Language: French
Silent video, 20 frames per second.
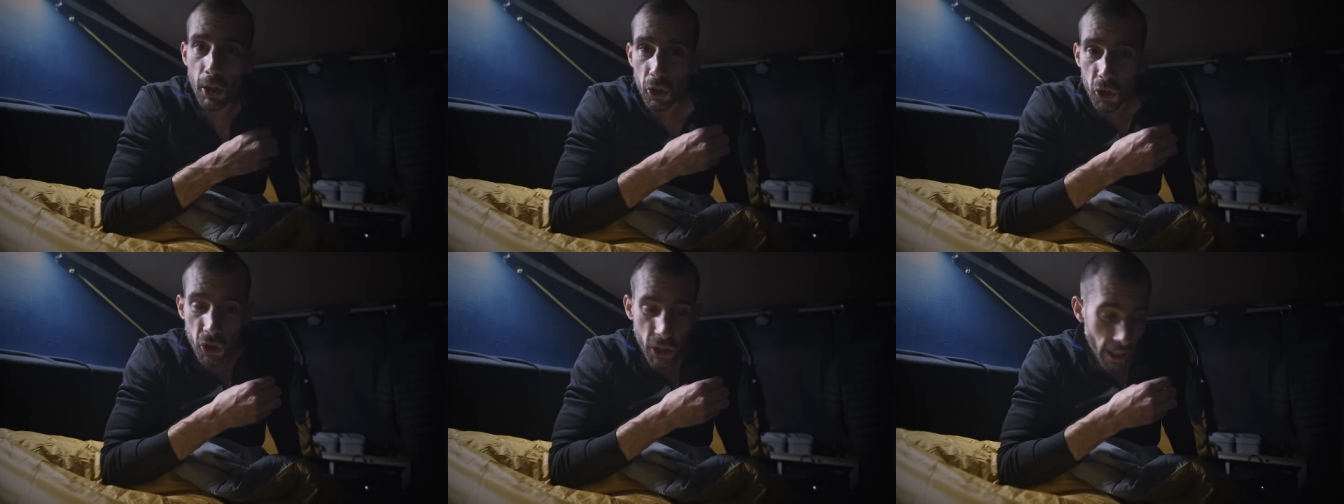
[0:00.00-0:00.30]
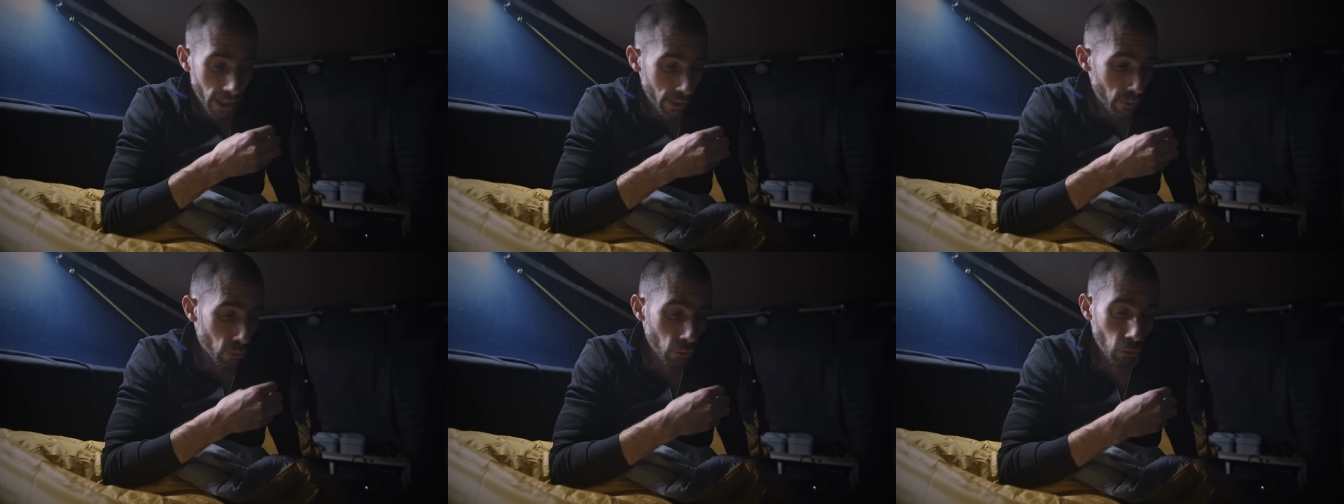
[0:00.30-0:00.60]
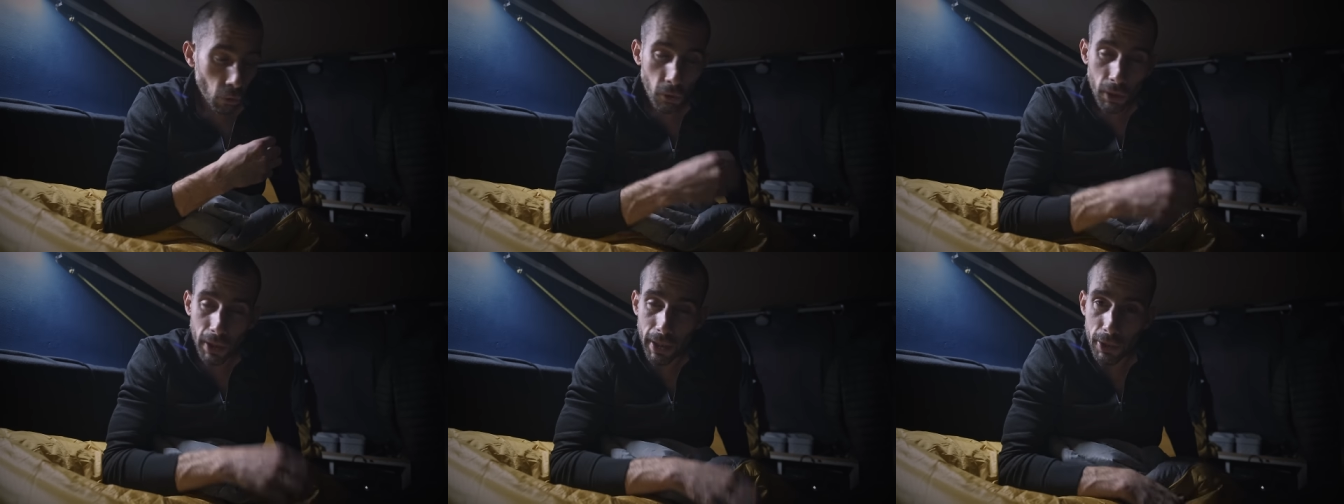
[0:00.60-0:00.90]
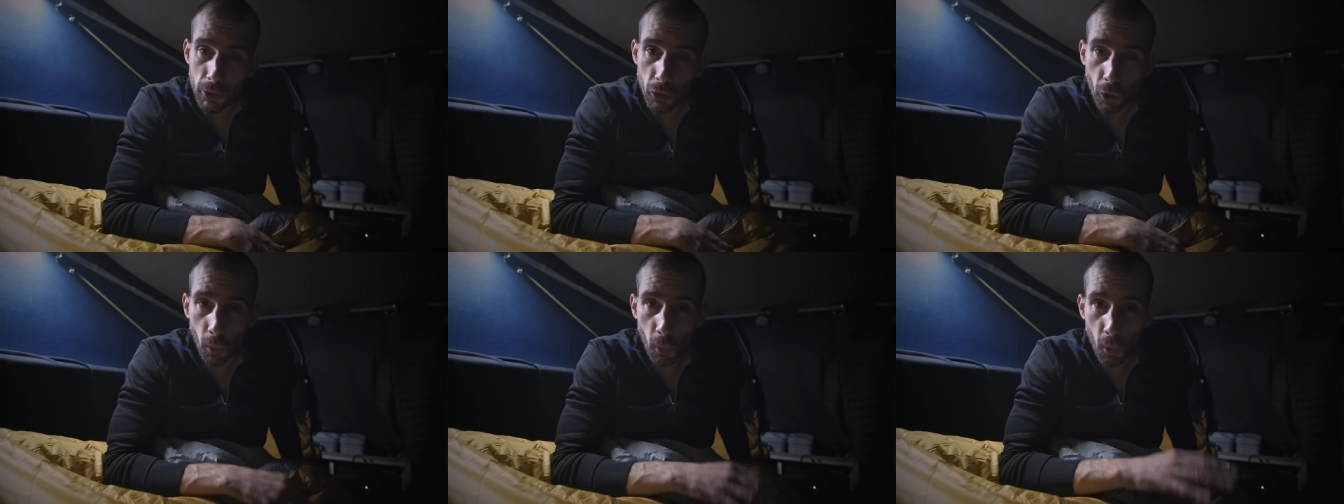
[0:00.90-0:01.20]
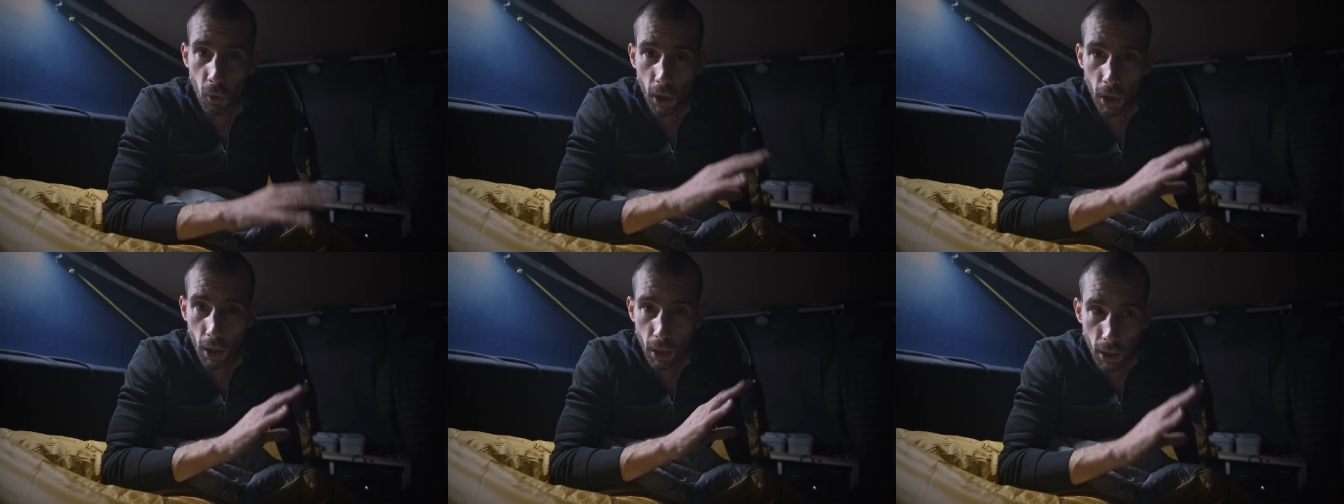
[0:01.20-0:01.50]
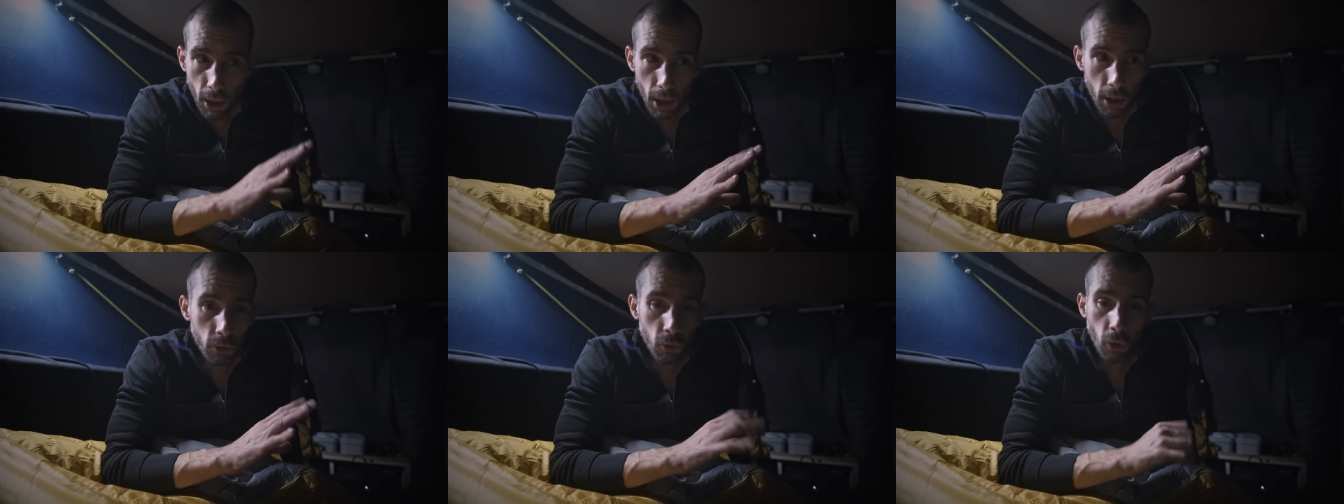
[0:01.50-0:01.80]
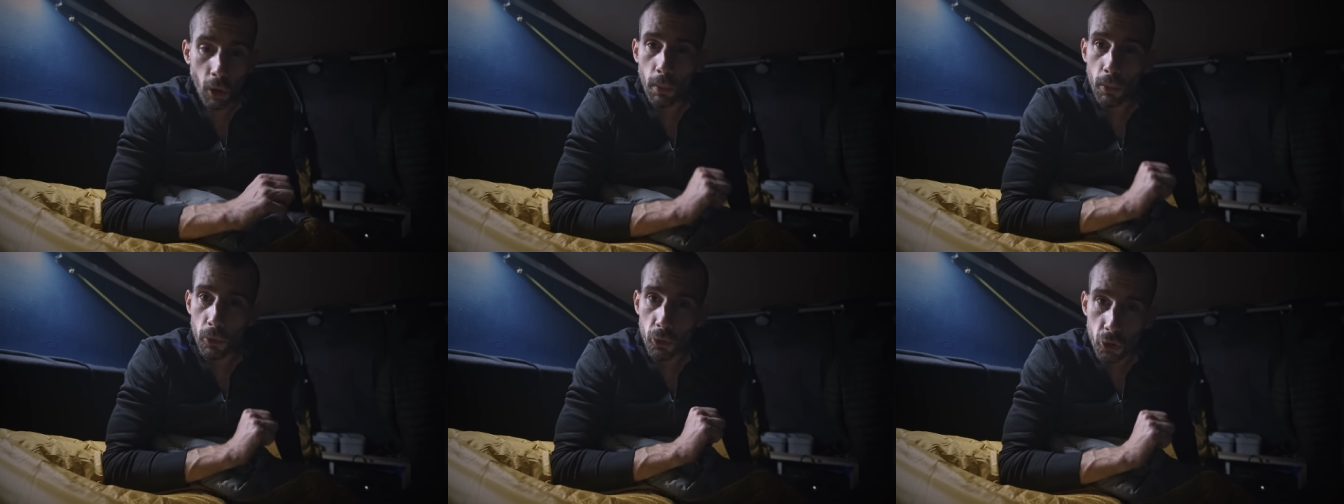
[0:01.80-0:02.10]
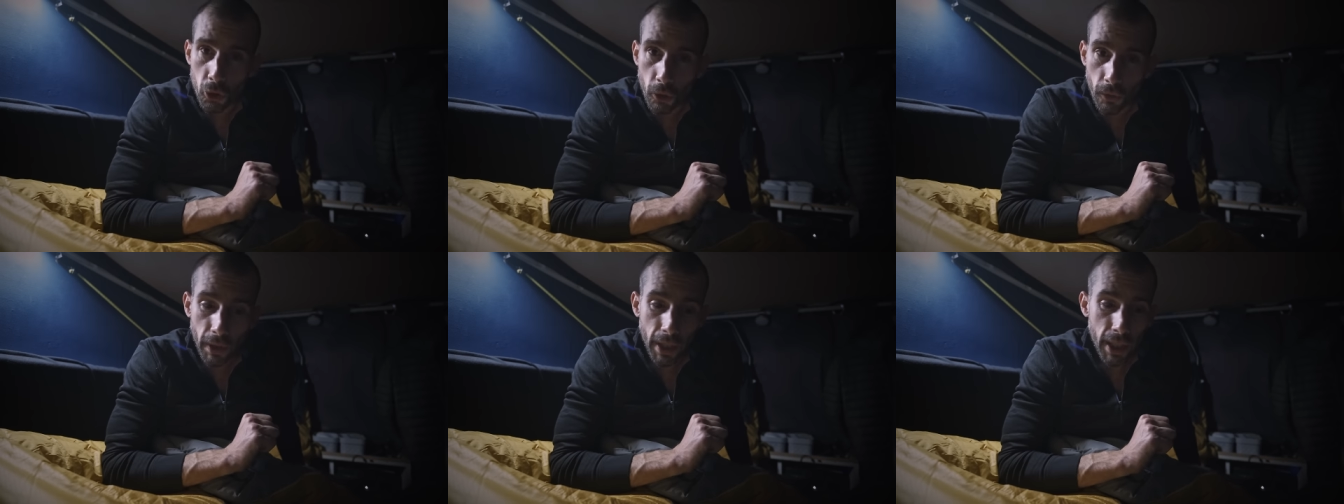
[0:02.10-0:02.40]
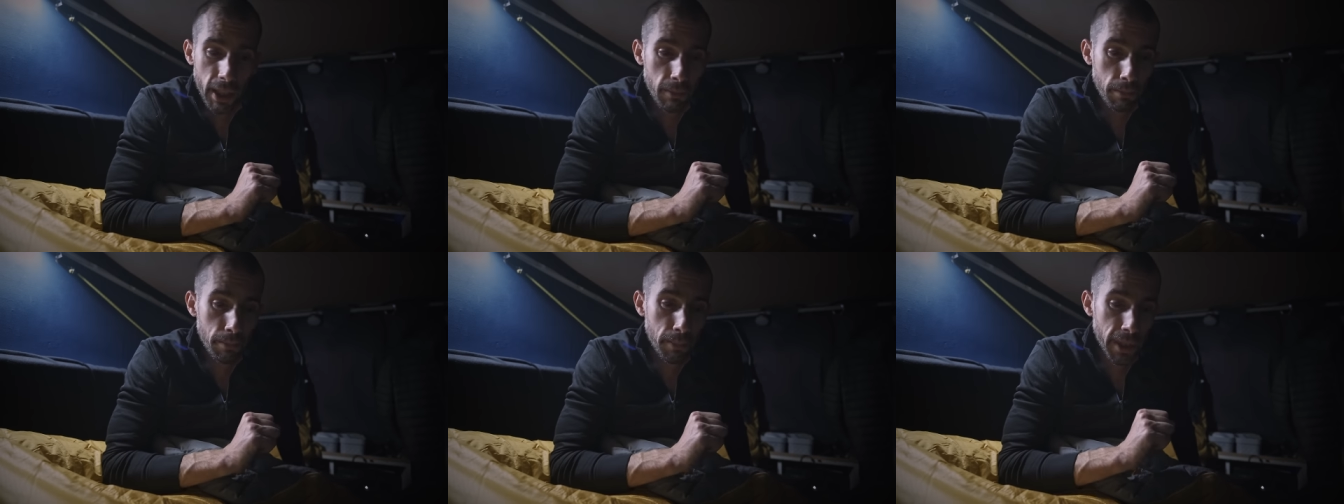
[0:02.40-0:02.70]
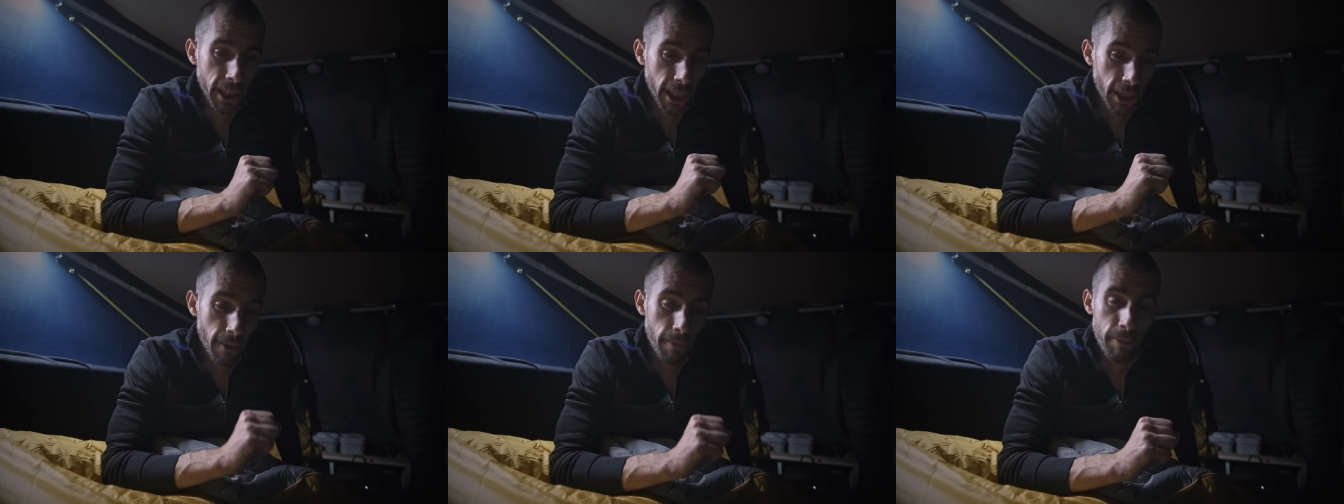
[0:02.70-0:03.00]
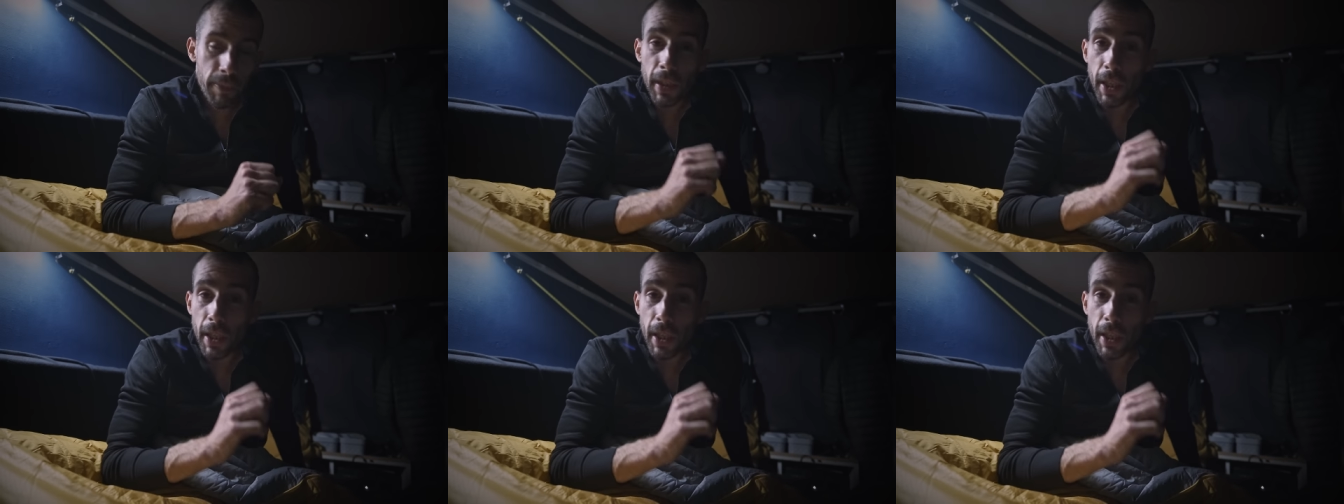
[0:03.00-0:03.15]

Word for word: Je garde ce truc là sur moi. Normalement, je devrais être bien.